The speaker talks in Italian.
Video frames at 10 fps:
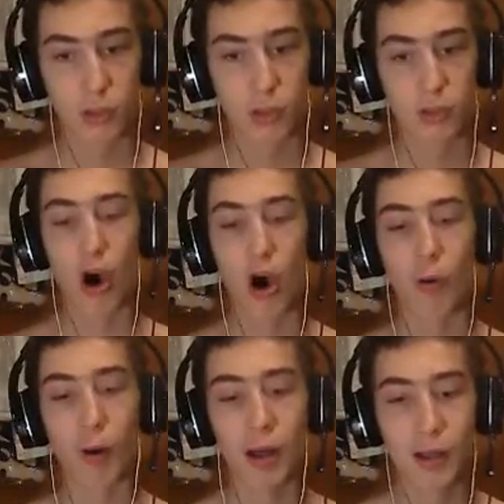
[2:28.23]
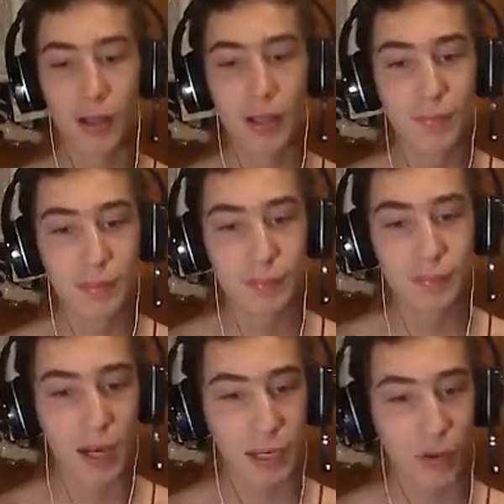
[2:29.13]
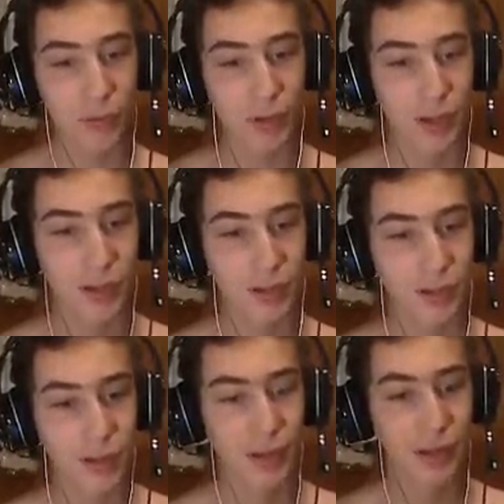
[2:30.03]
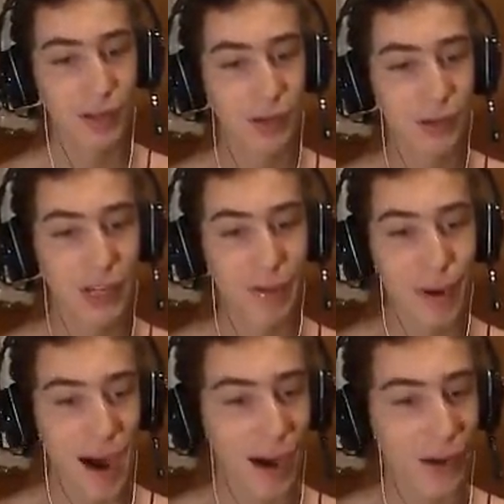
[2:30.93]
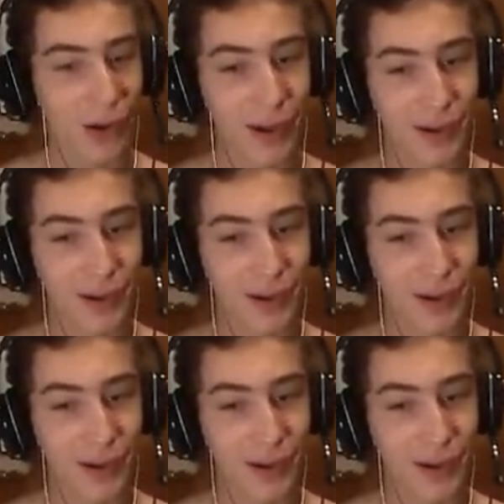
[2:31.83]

No, ma... Mi manca un... Una mano!